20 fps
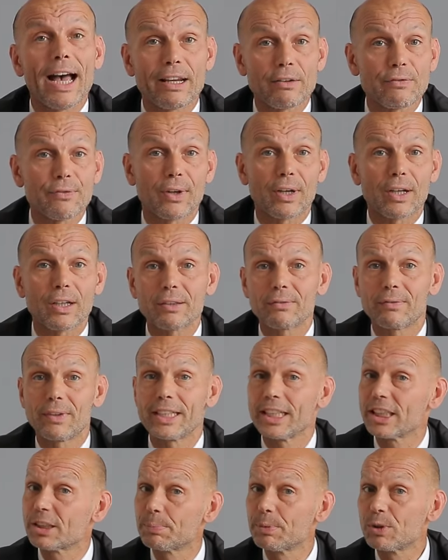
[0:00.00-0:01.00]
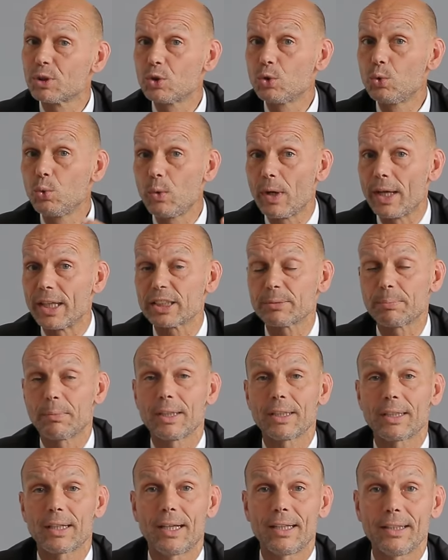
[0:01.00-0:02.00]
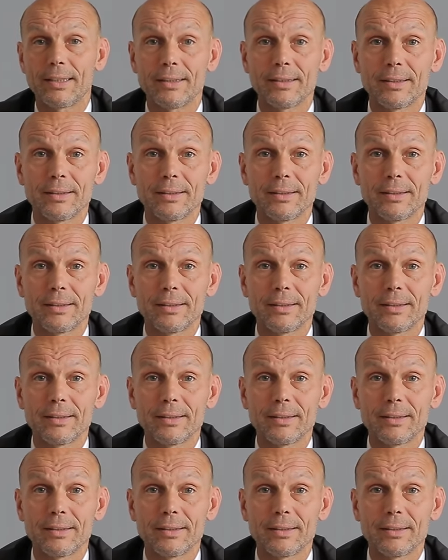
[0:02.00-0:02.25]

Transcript: einfach, weil jetzt bist du erstmal dran.